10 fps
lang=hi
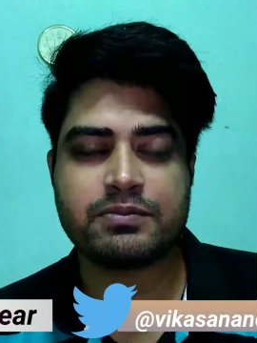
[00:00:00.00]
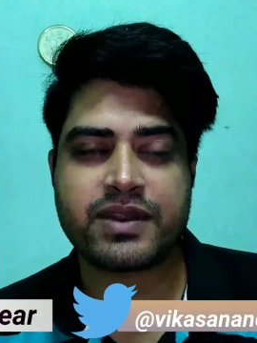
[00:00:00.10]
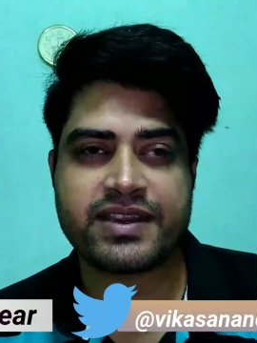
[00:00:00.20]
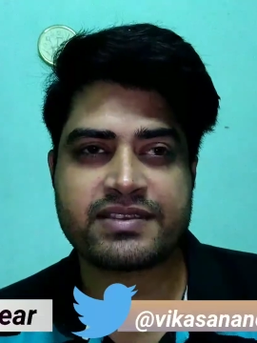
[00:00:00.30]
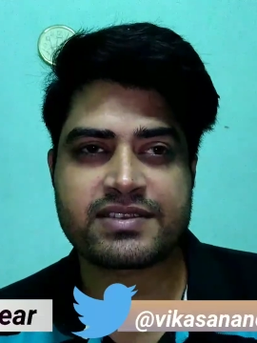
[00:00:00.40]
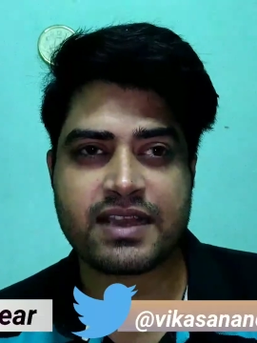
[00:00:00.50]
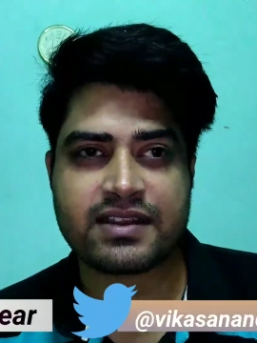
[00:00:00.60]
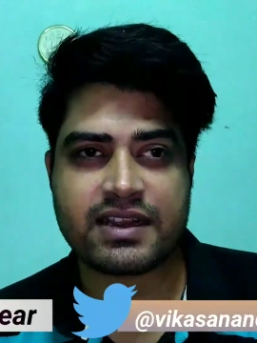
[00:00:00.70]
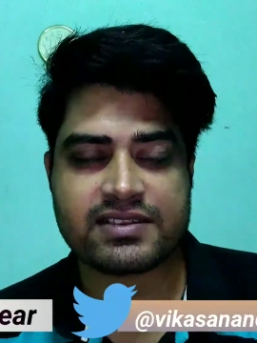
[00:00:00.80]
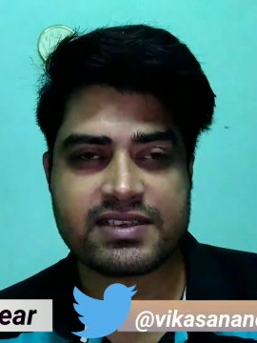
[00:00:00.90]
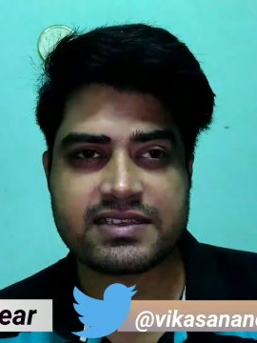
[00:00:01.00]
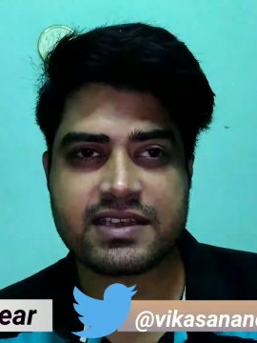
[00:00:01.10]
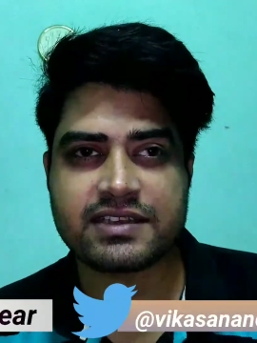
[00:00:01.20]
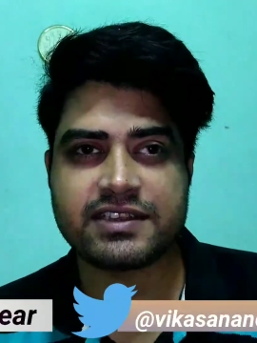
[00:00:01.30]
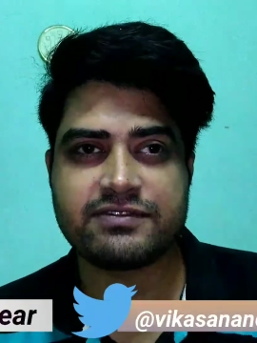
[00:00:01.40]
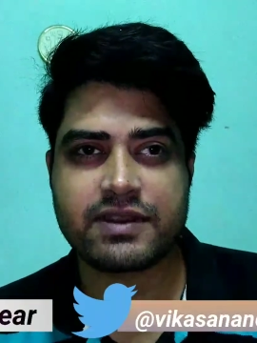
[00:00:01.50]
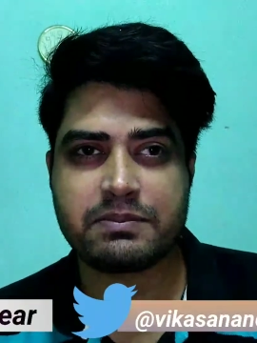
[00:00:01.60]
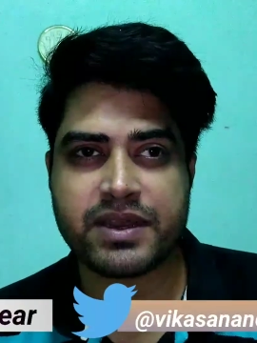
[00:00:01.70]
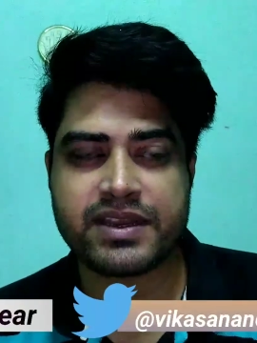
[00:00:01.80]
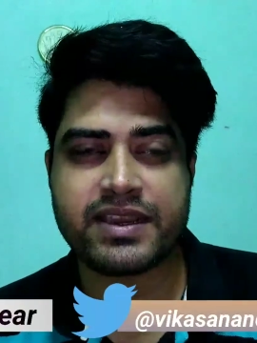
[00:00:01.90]
बड़े स्टार कास्ट के साथ ये
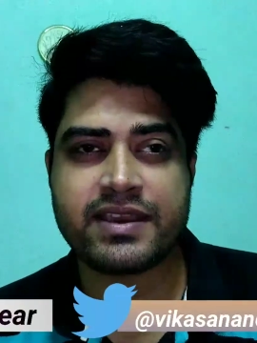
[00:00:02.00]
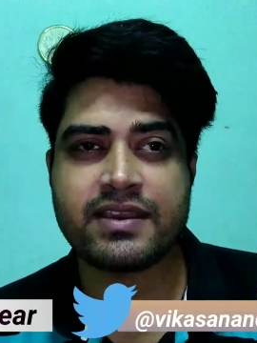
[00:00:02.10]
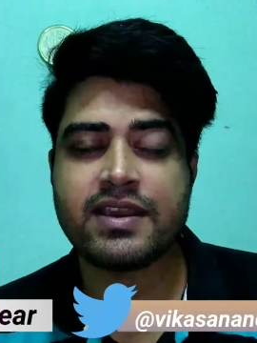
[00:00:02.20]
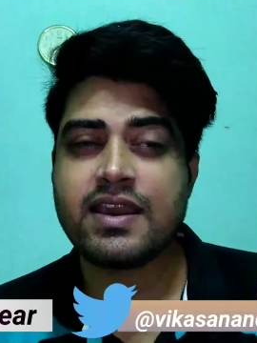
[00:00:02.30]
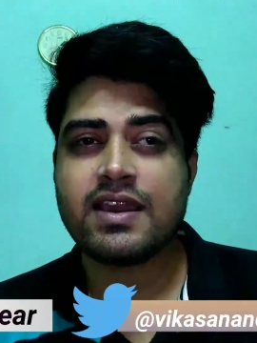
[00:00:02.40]
फिल्म बनी है